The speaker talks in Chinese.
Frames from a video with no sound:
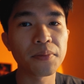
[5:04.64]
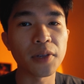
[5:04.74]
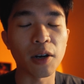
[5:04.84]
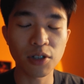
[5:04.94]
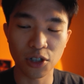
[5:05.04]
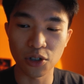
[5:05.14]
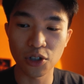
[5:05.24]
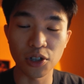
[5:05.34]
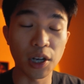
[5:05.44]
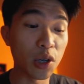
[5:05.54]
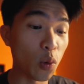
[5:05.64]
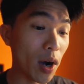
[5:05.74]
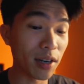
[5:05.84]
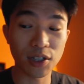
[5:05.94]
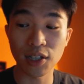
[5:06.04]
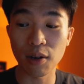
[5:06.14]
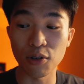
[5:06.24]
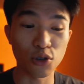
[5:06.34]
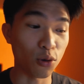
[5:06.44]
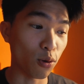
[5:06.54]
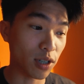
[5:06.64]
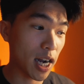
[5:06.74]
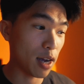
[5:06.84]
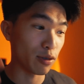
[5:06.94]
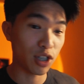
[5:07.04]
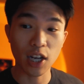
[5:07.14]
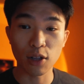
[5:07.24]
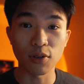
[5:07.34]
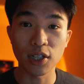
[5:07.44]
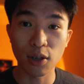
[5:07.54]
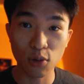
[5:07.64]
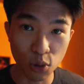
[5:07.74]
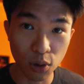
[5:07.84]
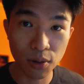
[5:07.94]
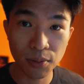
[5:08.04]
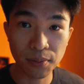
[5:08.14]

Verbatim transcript: 然后此时此刻你忘记掉你手头上还有其他东西要做。